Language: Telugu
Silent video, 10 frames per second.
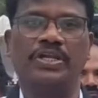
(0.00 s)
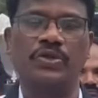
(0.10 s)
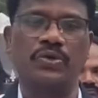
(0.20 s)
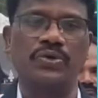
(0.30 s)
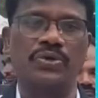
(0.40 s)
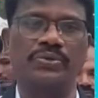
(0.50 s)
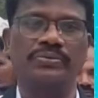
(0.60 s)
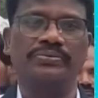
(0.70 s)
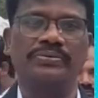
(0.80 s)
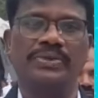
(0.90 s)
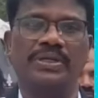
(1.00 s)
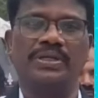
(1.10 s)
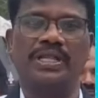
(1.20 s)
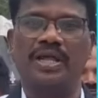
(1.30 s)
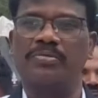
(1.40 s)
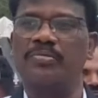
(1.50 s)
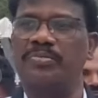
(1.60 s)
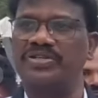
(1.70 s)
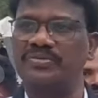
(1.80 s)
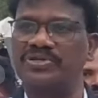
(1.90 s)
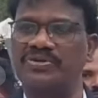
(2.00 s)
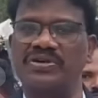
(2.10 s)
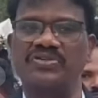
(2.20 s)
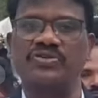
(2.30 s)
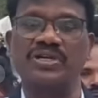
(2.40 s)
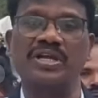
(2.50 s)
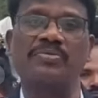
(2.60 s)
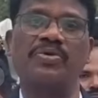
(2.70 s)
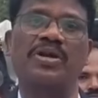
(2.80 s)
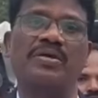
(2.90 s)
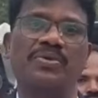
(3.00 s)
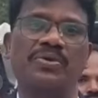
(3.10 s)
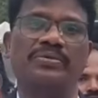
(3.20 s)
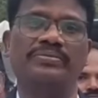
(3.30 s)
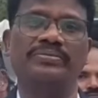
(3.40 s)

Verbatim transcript: ఎదుర్కొంటూ దాదాపు ముప్పై సంవత్సరాలు సుదీర్ఘ పోరాటంలో